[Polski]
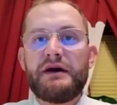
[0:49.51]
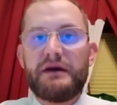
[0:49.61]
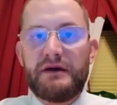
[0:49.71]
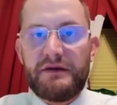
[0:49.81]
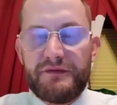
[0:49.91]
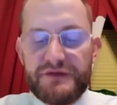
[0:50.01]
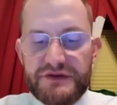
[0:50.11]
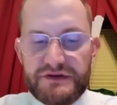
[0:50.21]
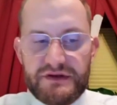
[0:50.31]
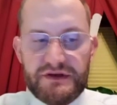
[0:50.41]
E,
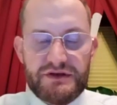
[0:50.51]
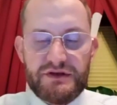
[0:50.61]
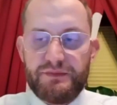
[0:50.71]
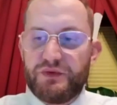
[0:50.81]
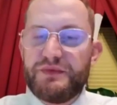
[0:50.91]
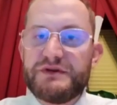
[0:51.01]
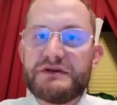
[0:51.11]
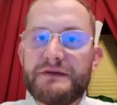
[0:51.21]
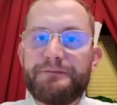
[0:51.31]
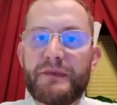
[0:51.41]
wszyscy też te
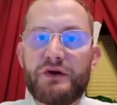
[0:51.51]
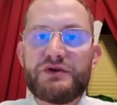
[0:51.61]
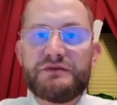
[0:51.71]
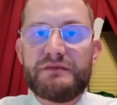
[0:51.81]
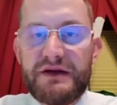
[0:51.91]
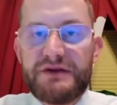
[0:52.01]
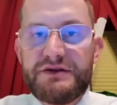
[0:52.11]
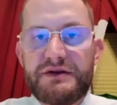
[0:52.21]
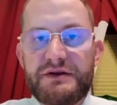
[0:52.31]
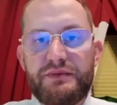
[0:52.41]
podpisy
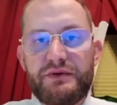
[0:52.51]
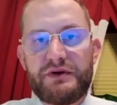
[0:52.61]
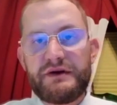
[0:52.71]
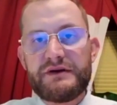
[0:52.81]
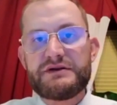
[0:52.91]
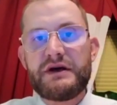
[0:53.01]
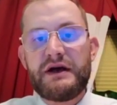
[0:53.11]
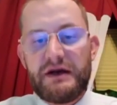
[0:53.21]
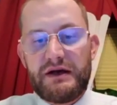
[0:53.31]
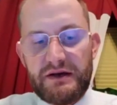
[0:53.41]
otrzymaliście, ponieważ
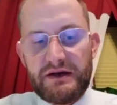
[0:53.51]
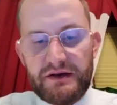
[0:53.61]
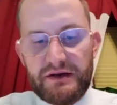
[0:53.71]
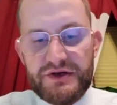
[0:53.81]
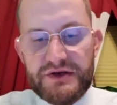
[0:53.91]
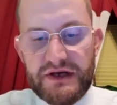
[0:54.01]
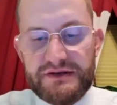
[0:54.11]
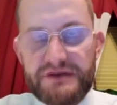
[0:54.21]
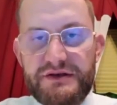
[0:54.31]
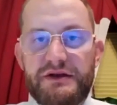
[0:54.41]
e,
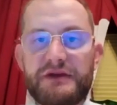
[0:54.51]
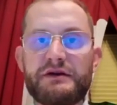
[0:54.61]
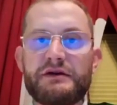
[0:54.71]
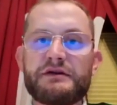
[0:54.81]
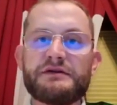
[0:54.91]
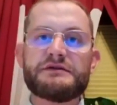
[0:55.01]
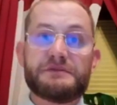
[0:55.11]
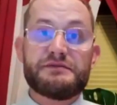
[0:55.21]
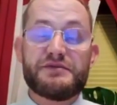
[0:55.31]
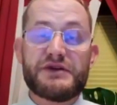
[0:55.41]
mieszkańcy chcieli
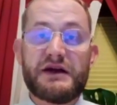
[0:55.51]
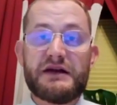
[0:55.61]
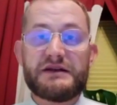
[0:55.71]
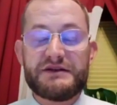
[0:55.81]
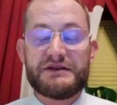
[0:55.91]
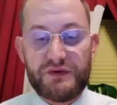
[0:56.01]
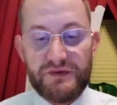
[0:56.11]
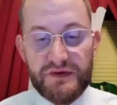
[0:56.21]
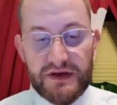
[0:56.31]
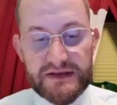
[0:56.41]
przekazać swój
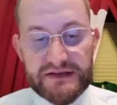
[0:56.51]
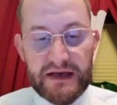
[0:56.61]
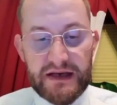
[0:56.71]
wyraz